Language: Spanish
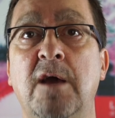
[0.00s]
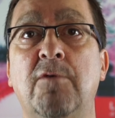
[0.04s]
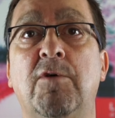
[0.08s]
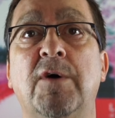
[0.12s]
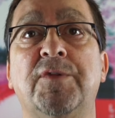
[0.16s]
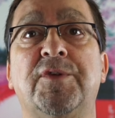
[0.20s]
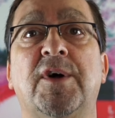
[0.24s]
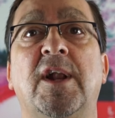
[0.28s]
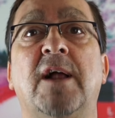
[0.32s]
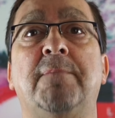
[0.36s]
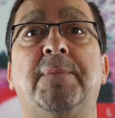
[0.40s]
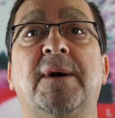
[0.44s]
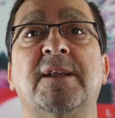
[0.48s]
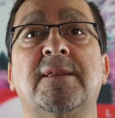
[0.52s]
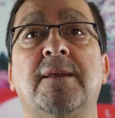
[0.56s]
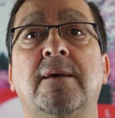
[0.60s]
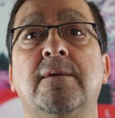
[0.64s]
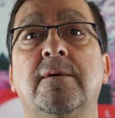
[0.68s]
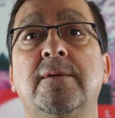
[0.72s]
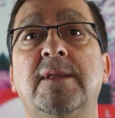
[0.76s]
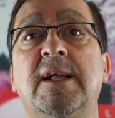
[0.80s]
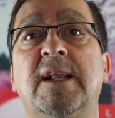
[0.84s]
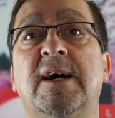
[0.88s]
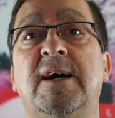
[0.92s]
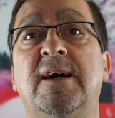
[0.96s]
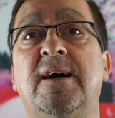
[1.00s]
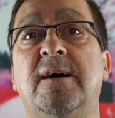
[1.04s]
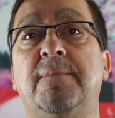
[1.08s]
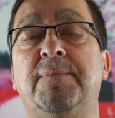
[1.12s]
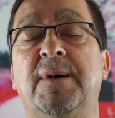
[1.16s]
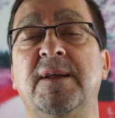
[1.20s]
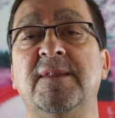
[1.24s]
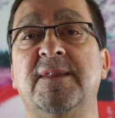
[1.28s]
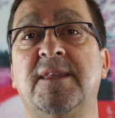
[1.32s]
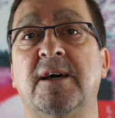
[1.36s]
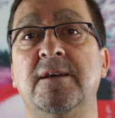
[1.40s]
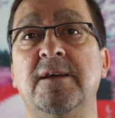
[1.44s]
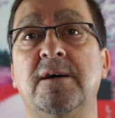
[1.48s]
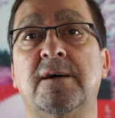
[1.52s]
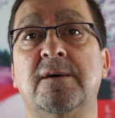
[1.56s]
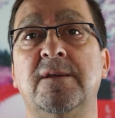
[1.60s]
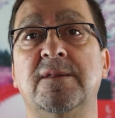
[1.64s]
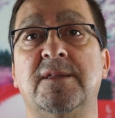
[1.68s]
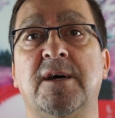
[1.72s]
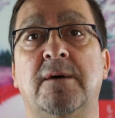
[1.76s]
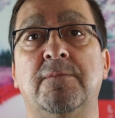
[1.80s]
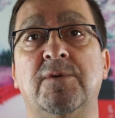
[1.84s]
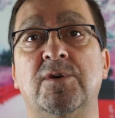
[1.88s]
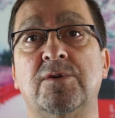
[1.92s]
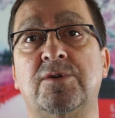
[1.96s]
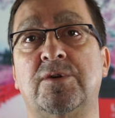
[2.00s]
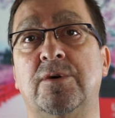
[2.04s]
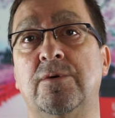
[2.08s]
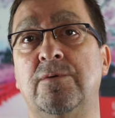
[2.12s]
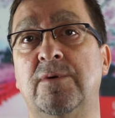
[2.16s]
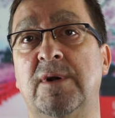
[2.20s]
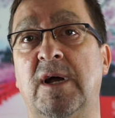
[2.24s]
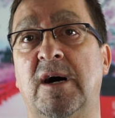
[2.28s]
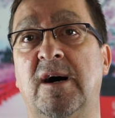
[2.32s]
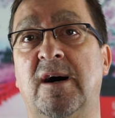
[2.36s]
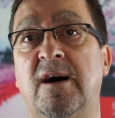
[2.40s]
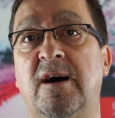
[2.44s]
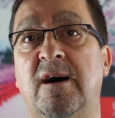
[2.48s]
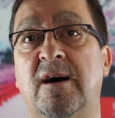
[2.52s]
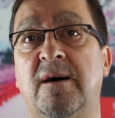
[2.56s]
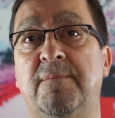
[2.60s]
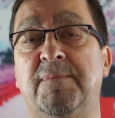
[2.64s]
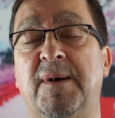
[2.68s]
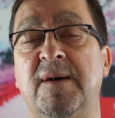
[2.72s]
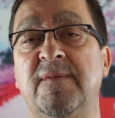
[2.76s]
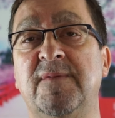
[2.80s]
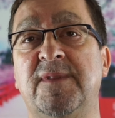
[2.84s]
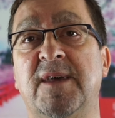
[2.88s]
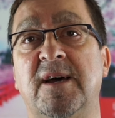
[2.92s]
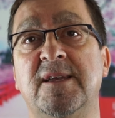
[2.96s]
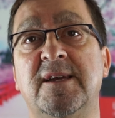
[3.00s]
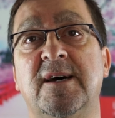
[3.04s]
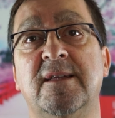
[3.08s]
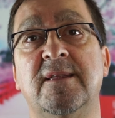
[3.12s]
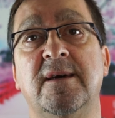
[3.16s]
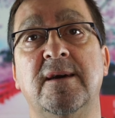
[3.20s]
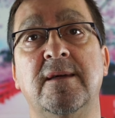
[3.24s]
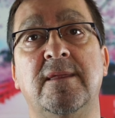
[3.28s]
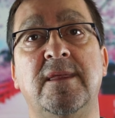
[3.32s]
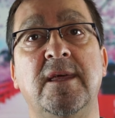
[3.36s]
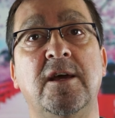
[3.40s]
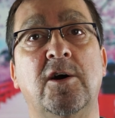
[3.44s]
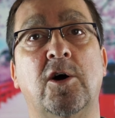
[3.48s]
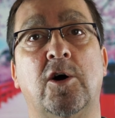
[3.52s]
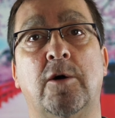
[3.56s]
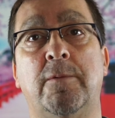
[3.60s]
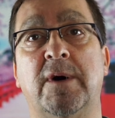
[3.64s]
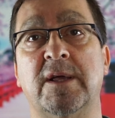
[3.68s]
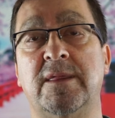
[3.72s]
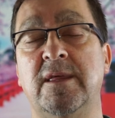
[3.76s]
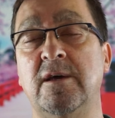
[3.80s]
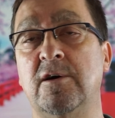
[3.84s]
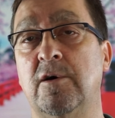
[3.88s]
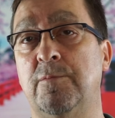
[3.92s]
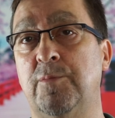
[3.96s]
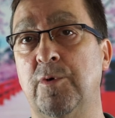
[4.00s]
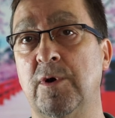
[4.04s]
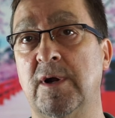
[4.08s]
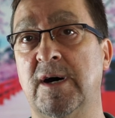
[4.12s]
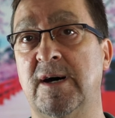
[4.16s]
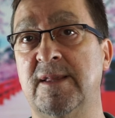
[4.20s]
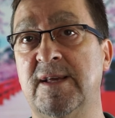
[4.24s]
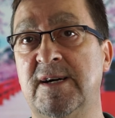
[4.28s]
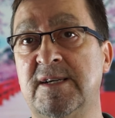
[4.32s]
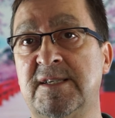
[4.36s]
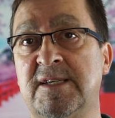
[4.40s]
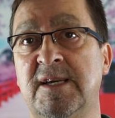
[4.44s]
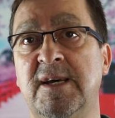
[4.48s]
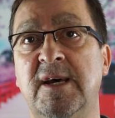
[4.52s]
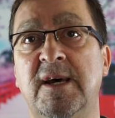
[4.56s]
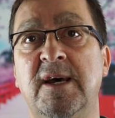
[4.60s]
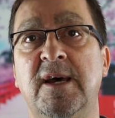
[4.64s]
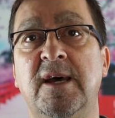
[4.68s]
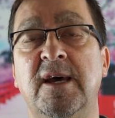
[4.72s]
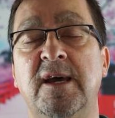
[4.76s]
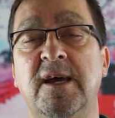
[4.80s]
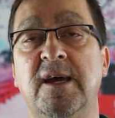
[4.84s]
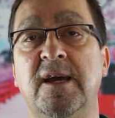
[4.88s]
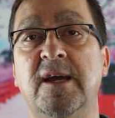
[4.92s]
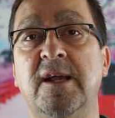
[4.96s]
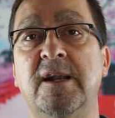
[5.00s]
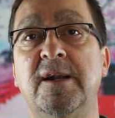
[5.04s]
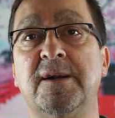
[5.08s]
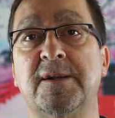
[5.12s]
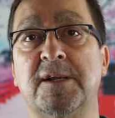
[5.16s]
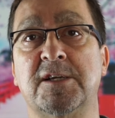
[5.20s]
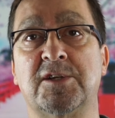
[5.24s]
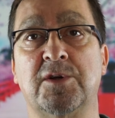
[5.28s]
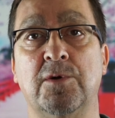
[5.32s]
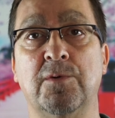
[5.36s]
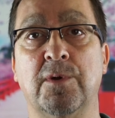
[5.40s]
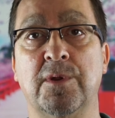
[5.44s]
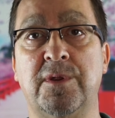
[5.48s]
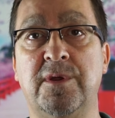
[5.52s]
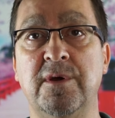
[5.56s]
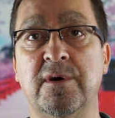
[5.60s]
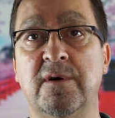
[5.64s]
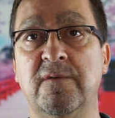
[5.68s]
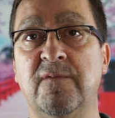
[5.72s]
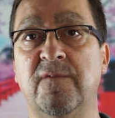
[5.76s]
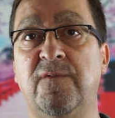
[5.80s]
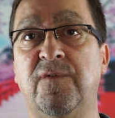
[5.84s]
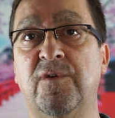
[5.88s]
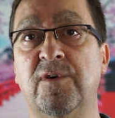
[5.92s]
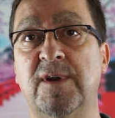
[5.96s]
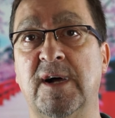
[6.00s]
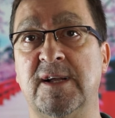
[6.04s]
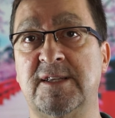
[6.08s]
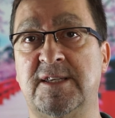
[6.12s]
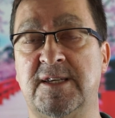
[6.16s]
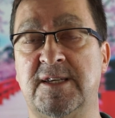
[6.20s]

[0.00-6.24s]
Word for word: En cuanto al apartado de la pantalla, contamos con una pantalla de 5,5 pulgadas en resolución Full